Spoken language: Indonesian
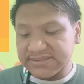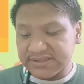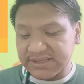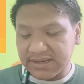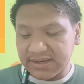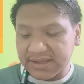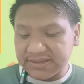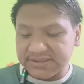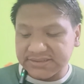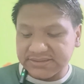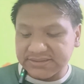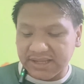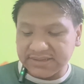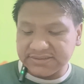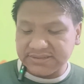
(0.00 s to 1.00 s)
sekilas
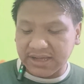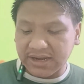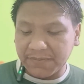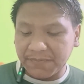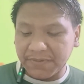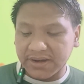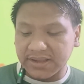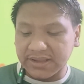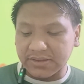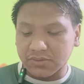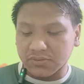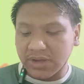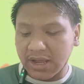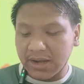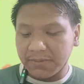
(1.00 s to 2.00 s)
tentang cara
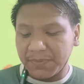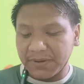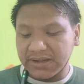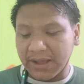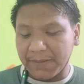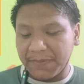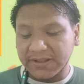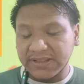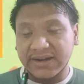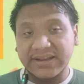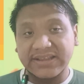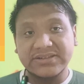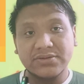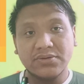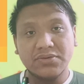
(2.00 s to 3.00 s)
perhitungan pendapatan
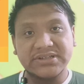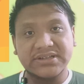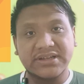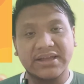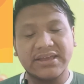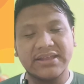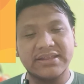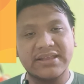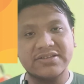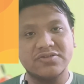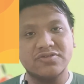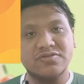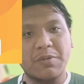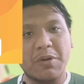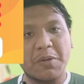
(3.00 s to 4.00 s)
restu jika kita
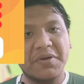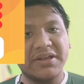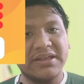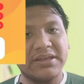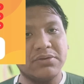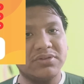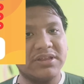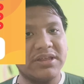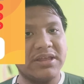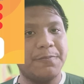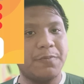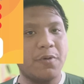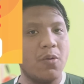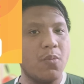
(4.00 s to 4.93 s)
seumpama mengikuti